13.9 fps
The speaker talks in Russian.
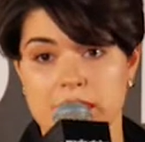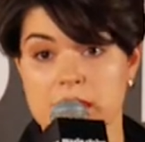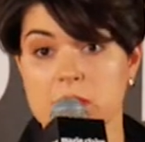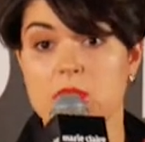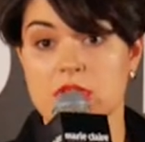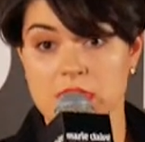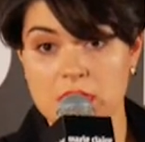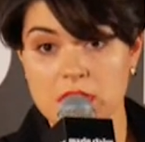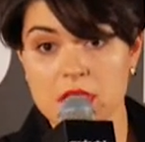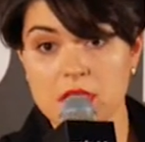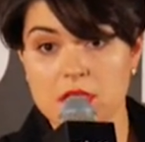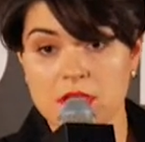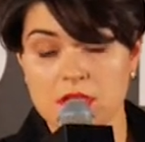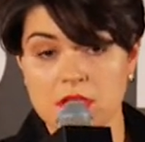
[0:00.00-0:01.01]

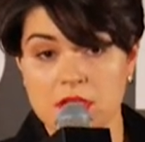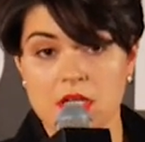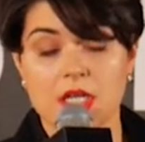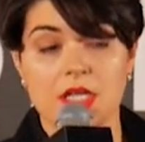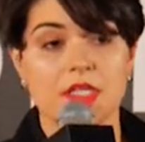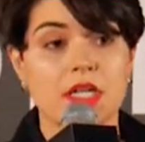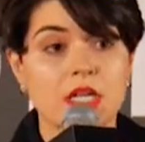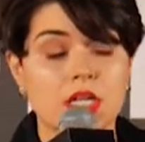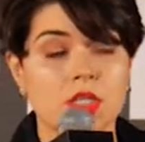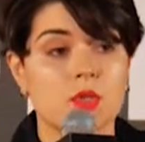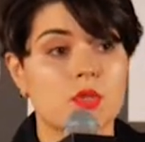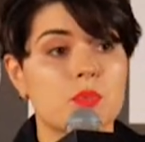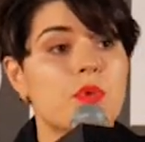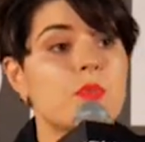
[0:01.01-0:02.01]
изменений, да,
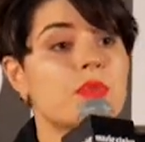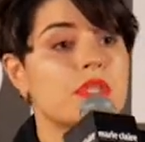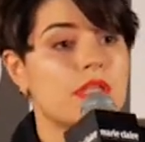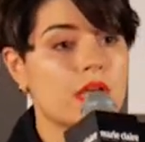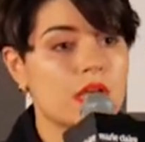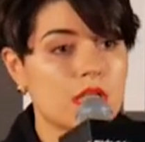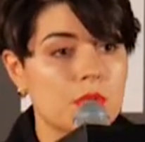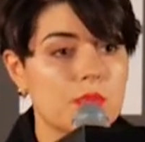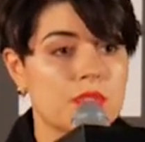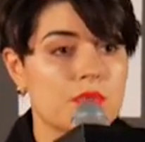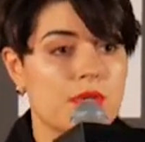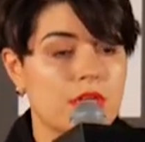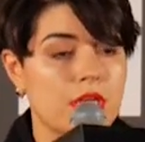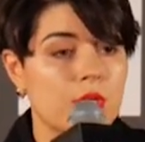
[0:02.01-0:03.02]
которые моментально
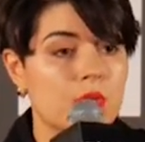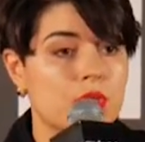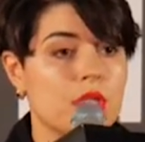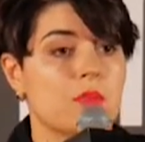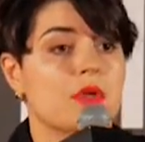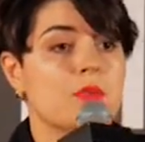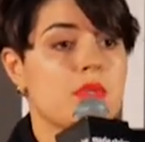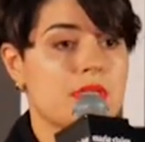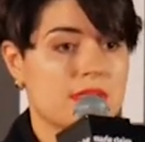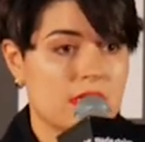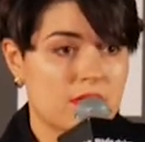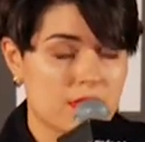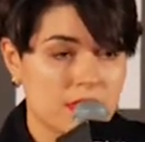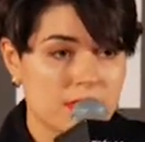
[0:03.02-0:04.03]
позволяют нам
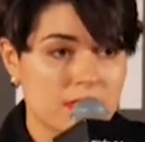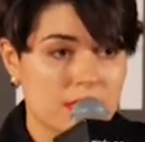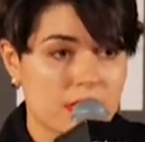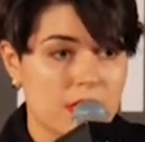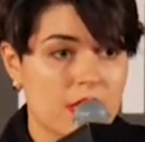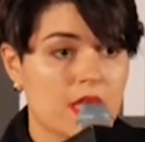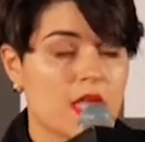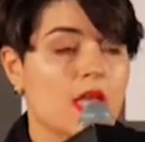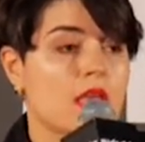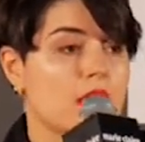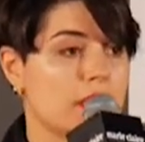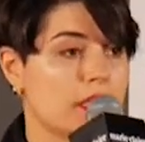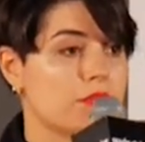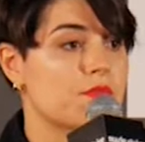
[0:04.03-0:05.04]
мобилизоваться
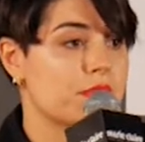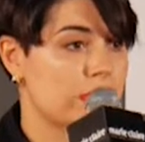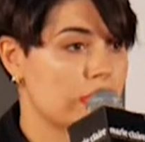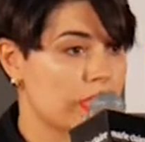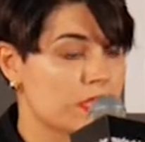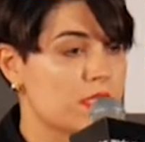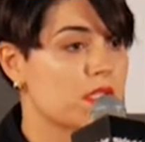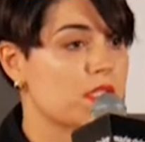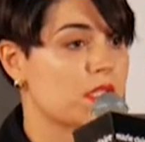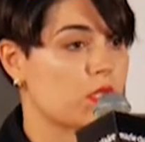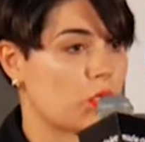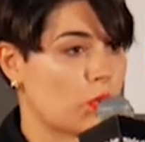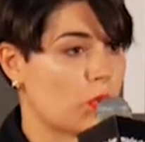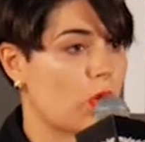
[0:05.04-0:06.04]
и встретить
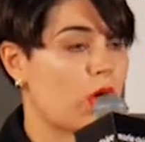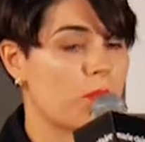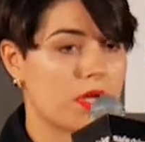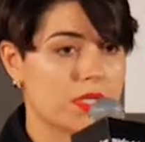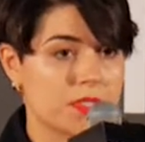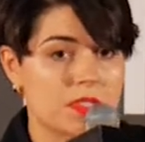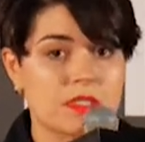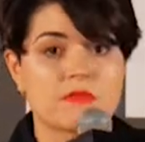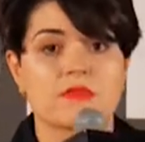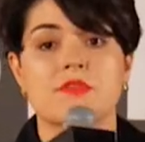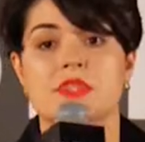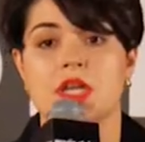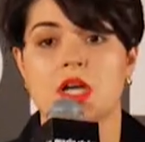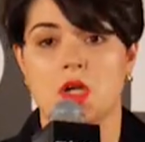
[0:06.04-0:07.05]
эту опасность во
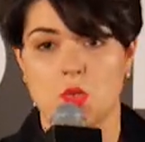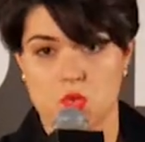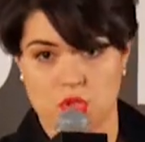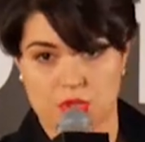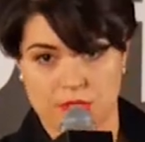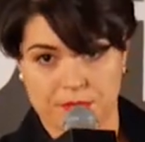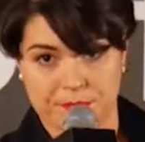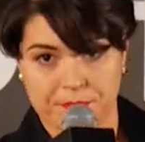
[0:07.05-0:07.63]
всеоружии.